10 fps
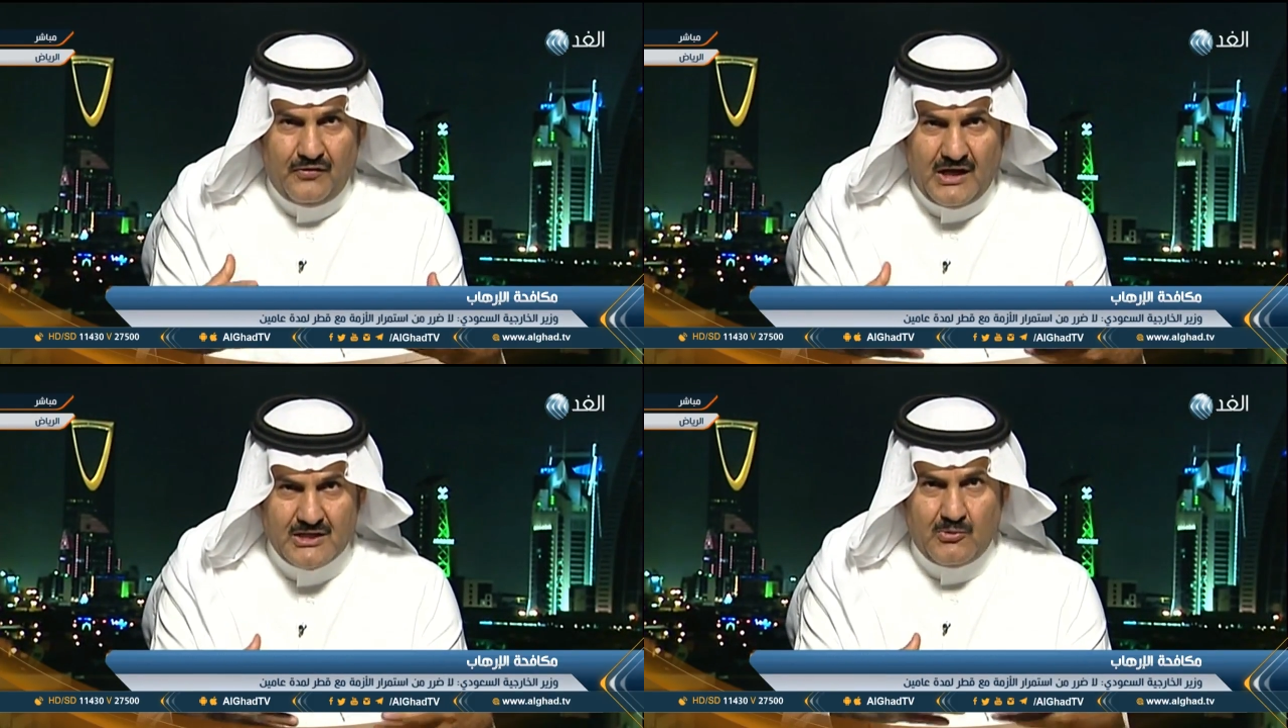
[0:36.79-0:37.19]

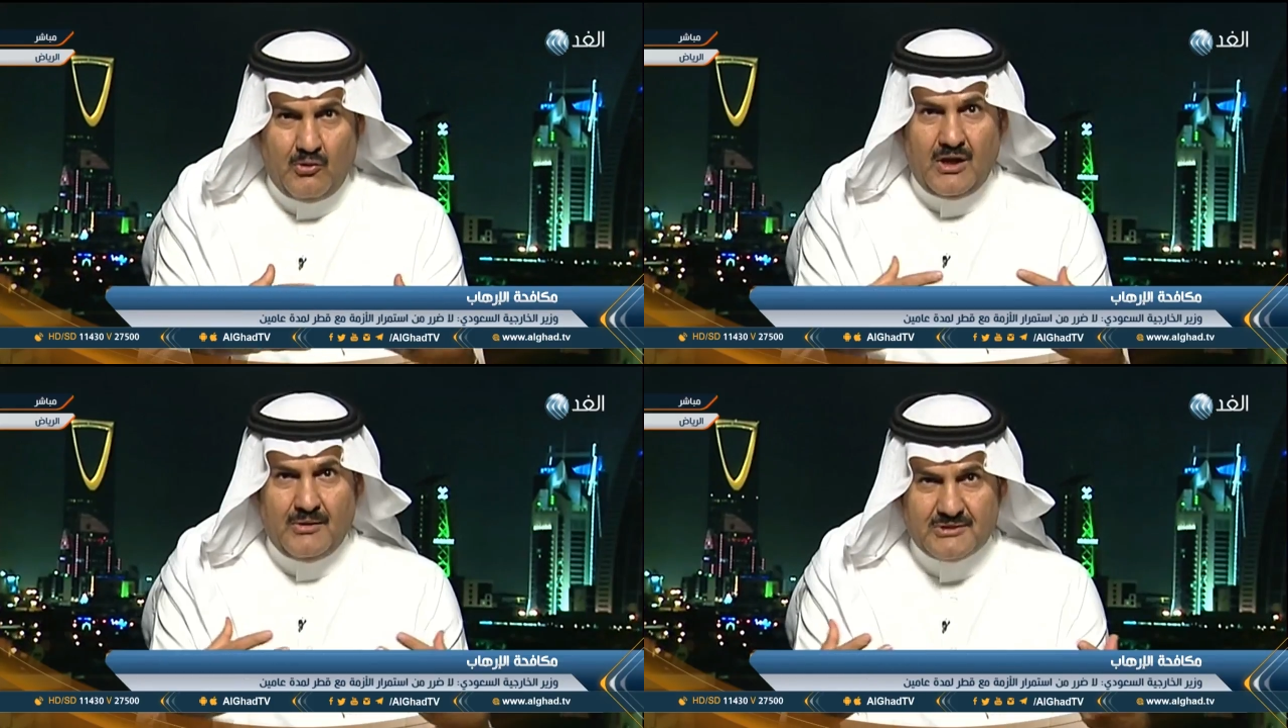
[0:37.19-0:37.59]
في الازمه
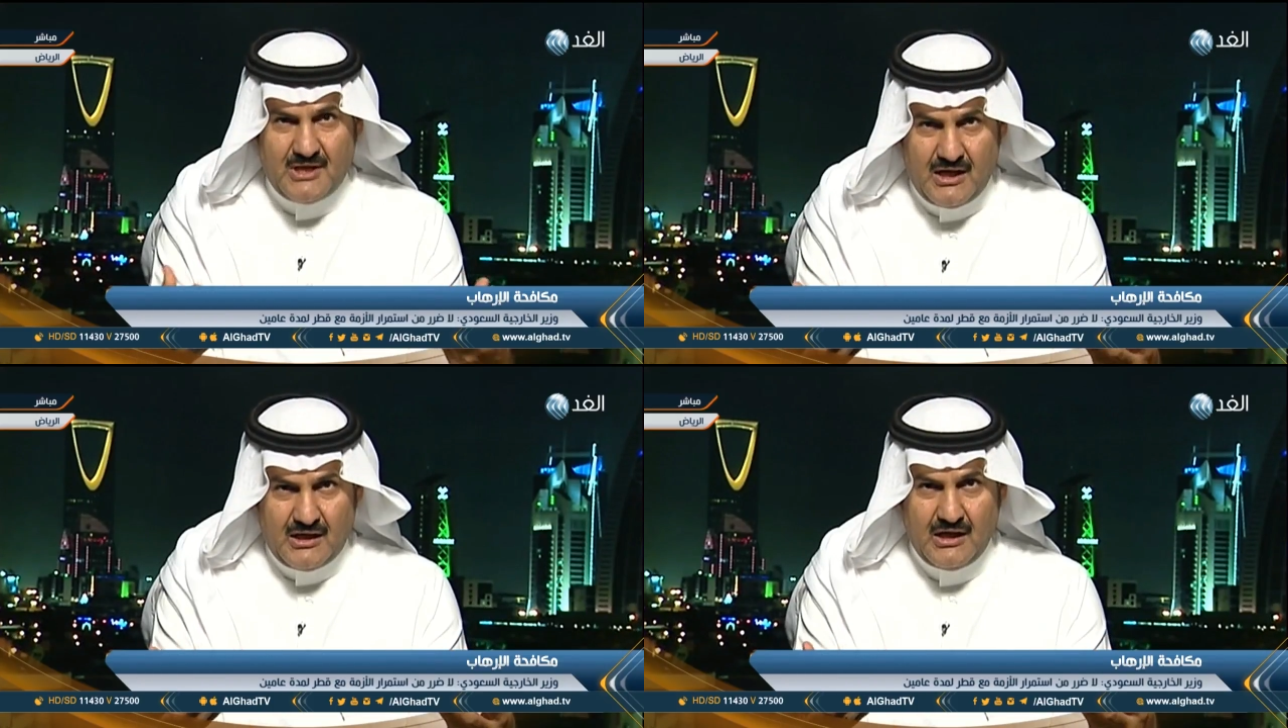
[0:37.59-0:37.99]

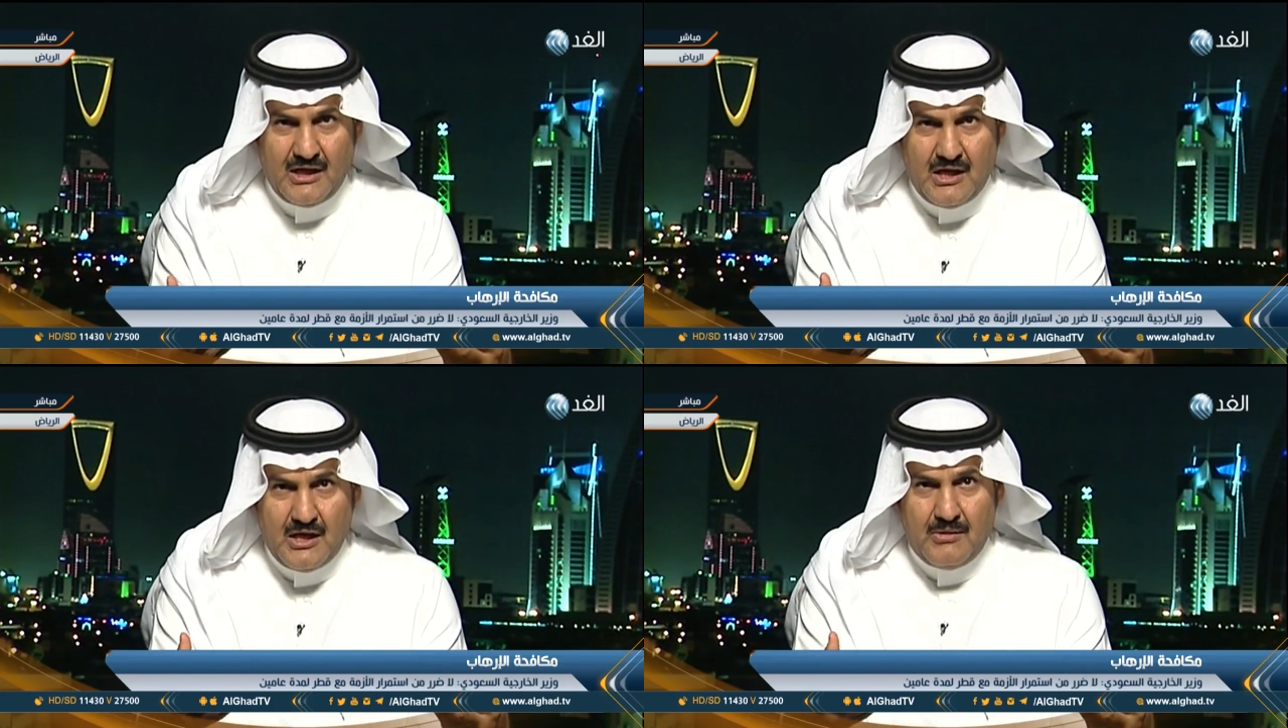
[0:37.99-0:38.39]
والامساك
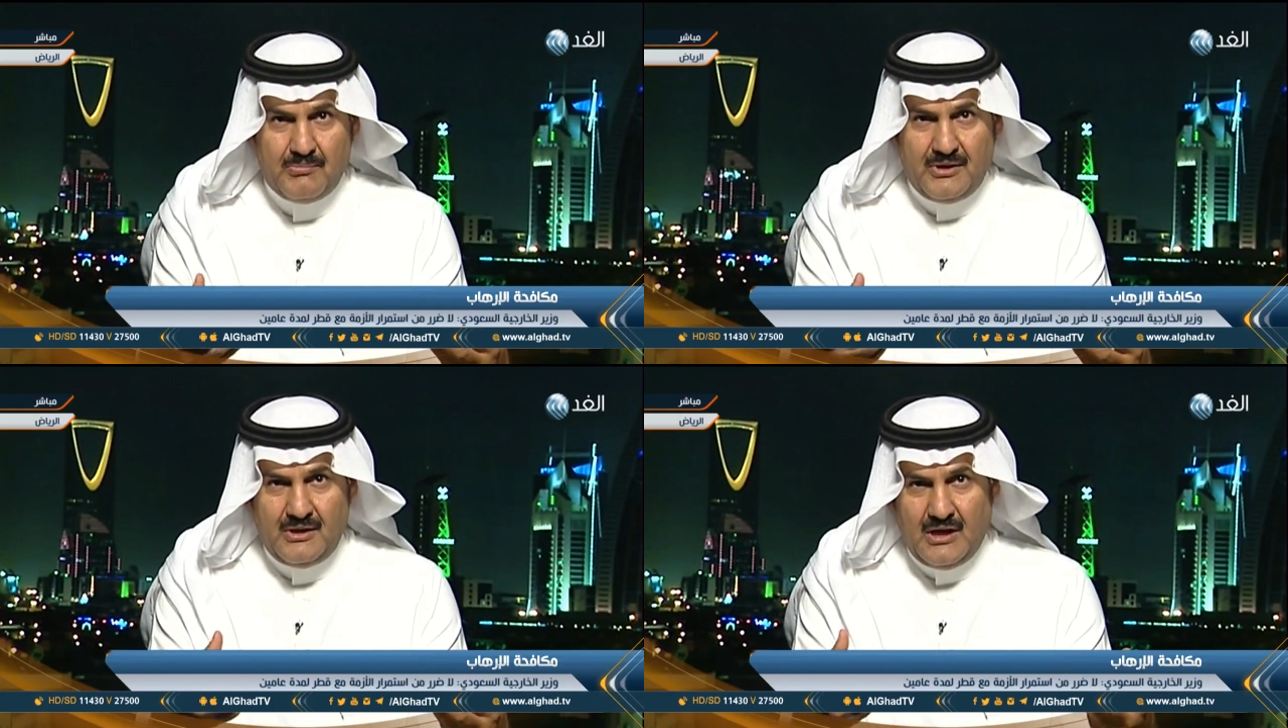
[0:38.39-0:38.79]

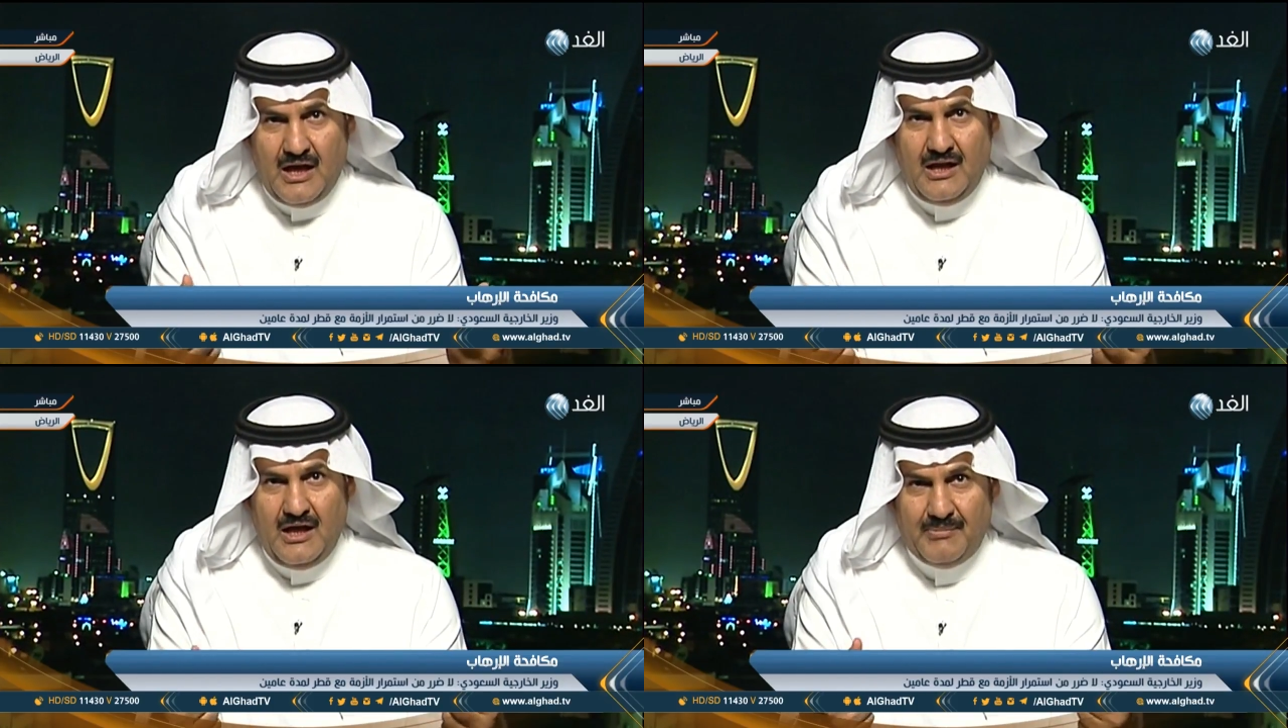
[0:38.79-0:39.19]

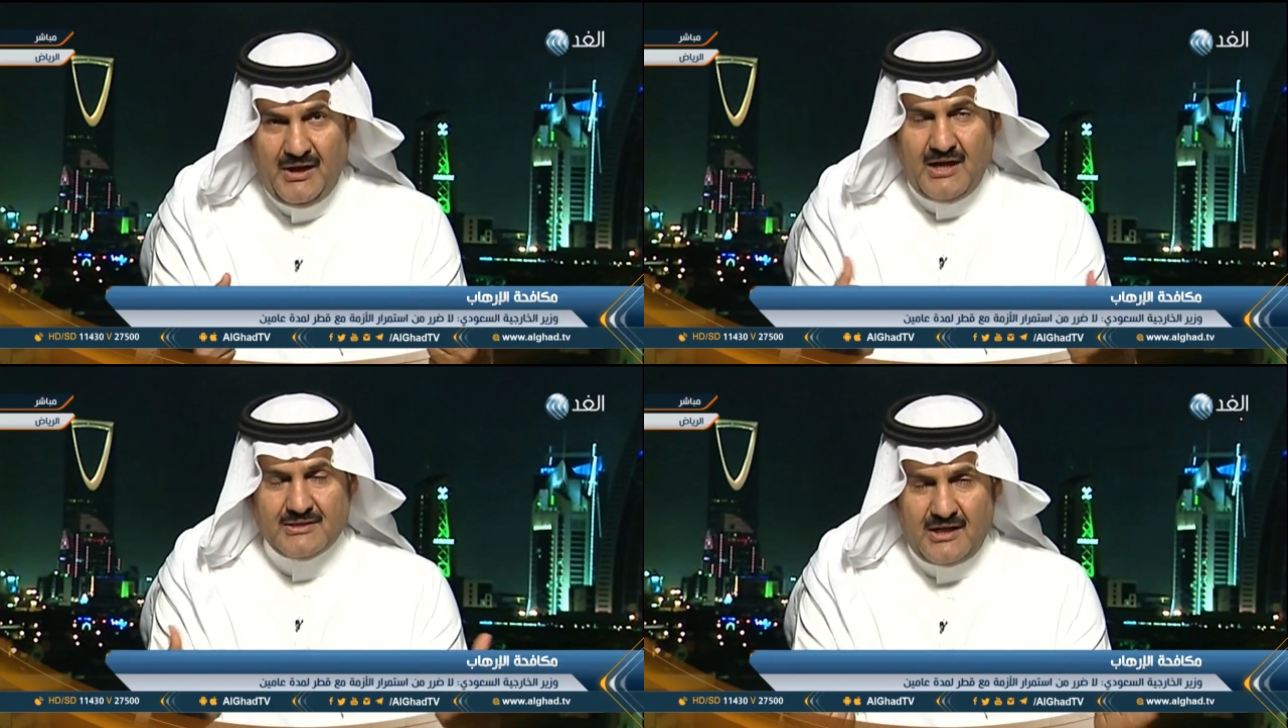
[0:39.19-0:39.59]

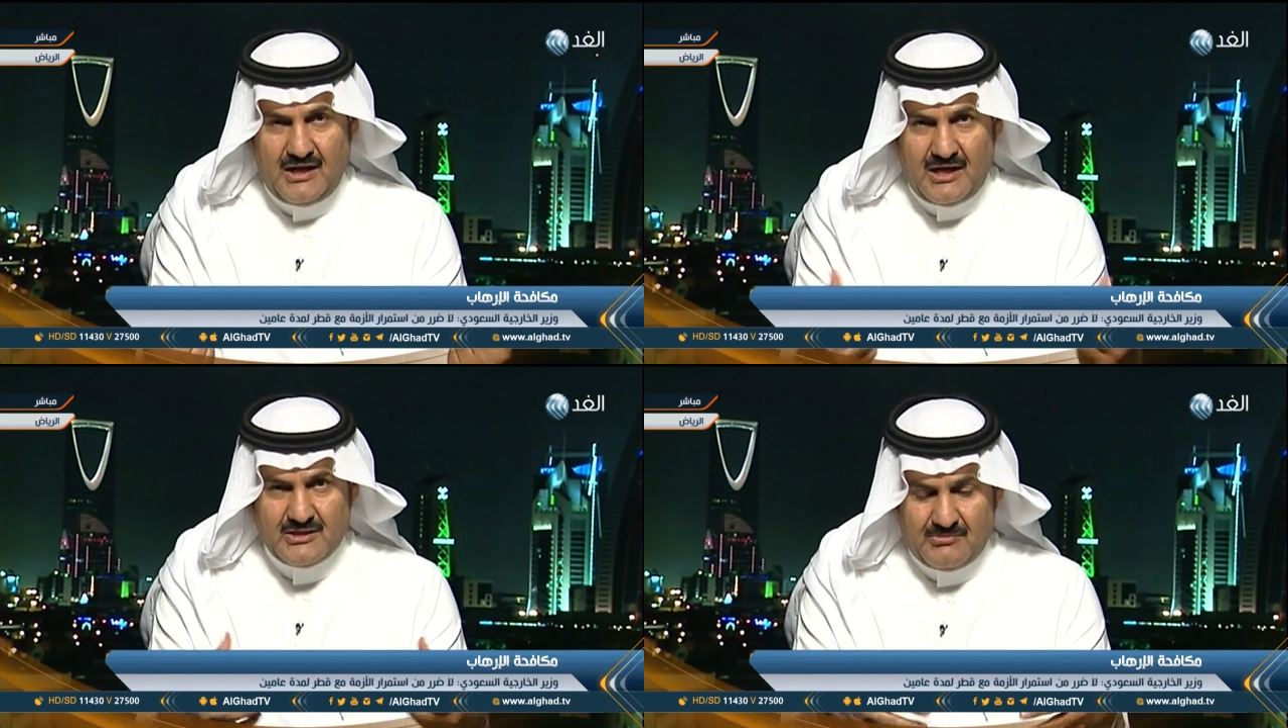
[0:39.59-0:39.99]
بعصا
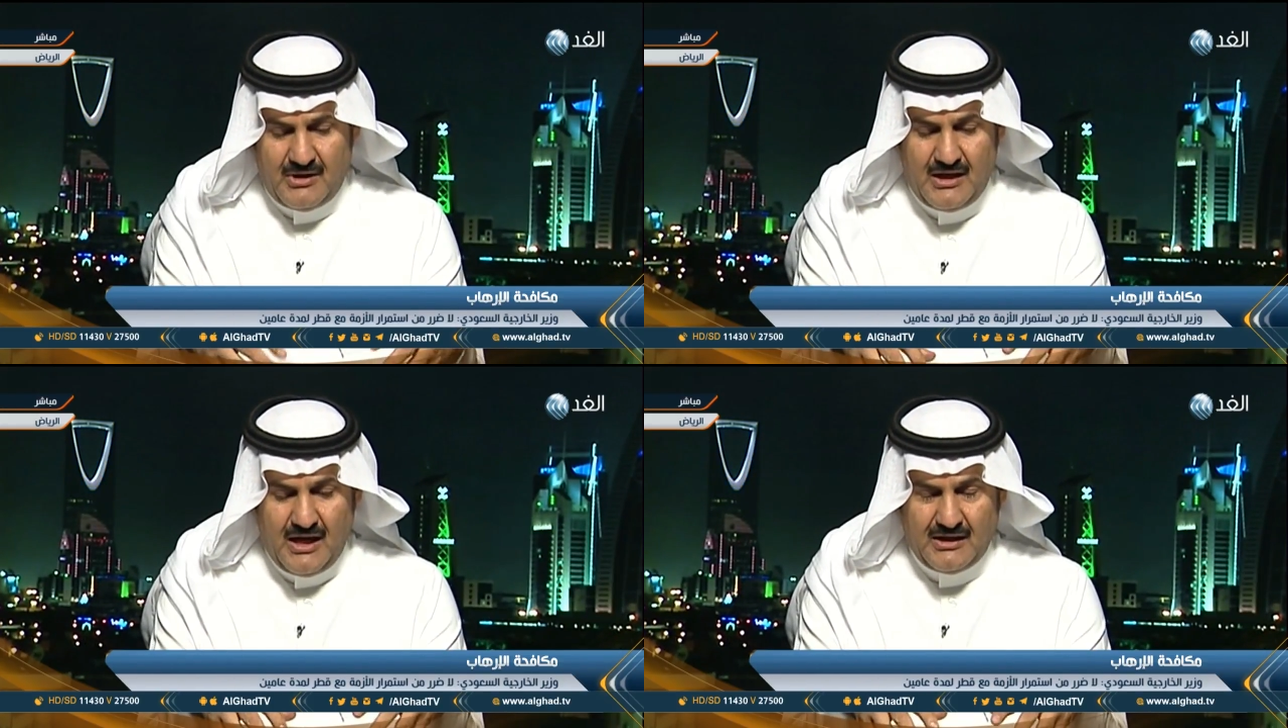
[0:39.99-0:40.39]

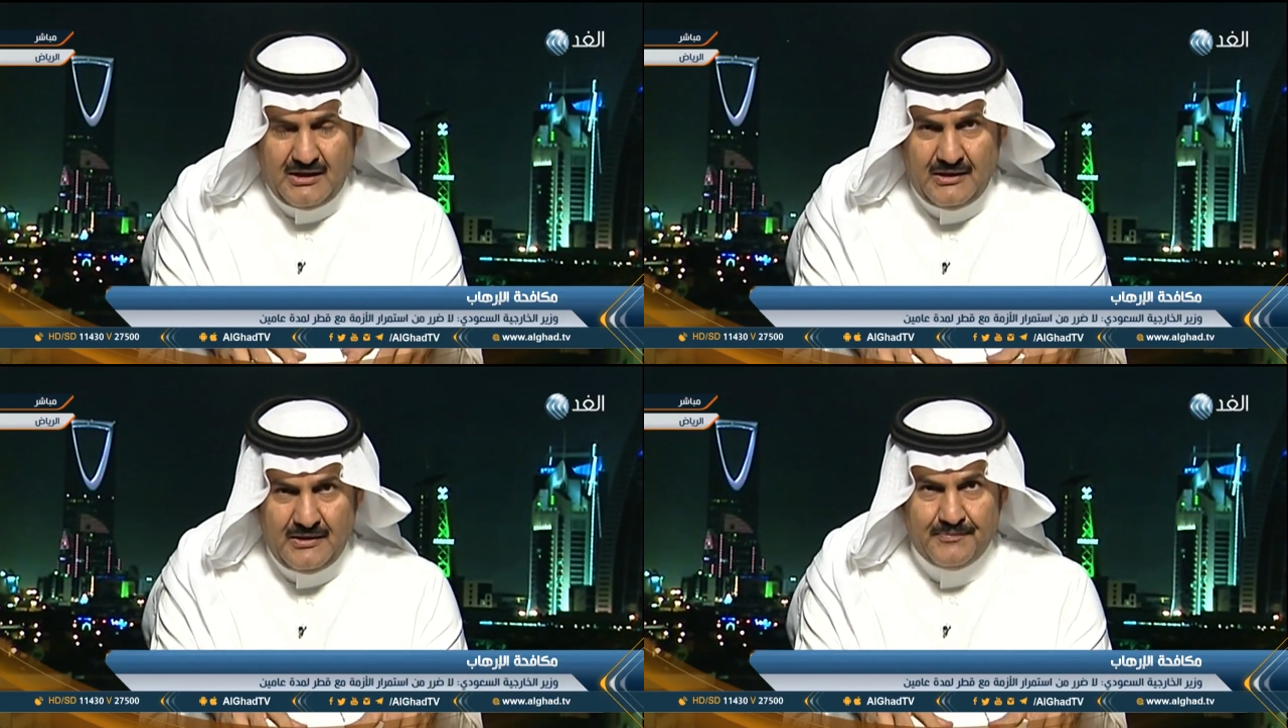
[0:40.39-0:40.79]
الازمه،
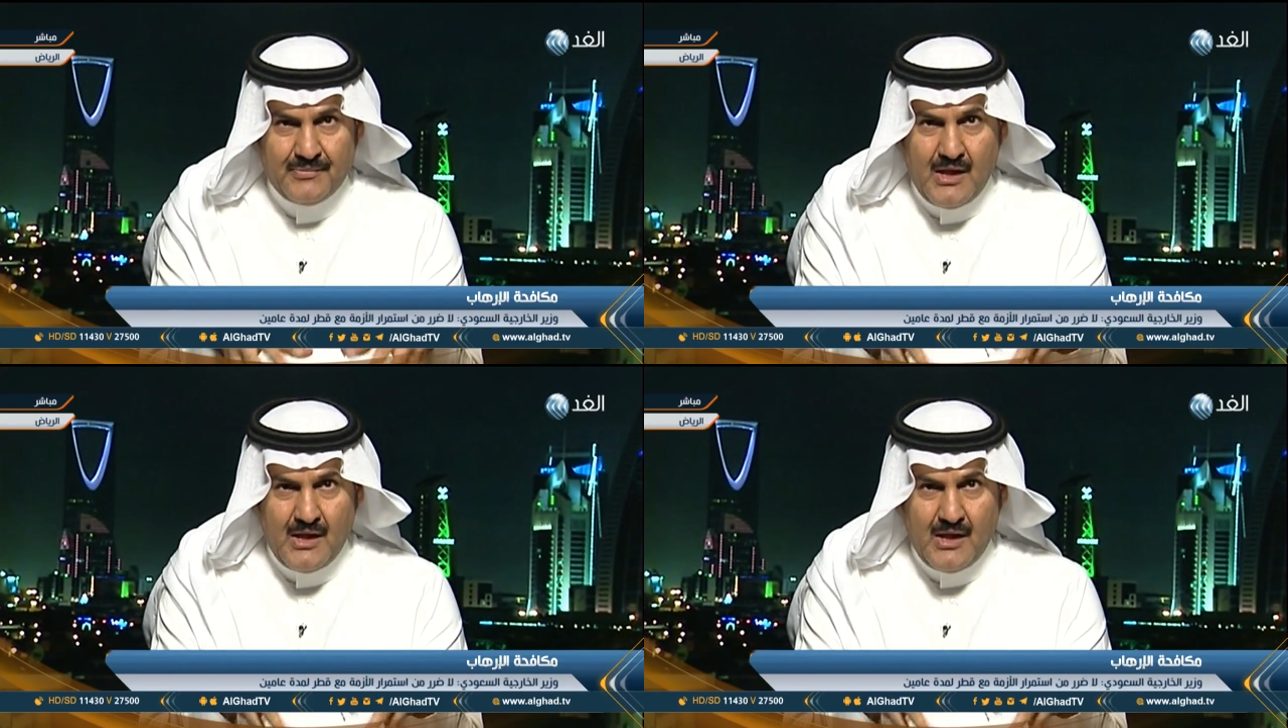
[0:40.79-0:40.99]
لكن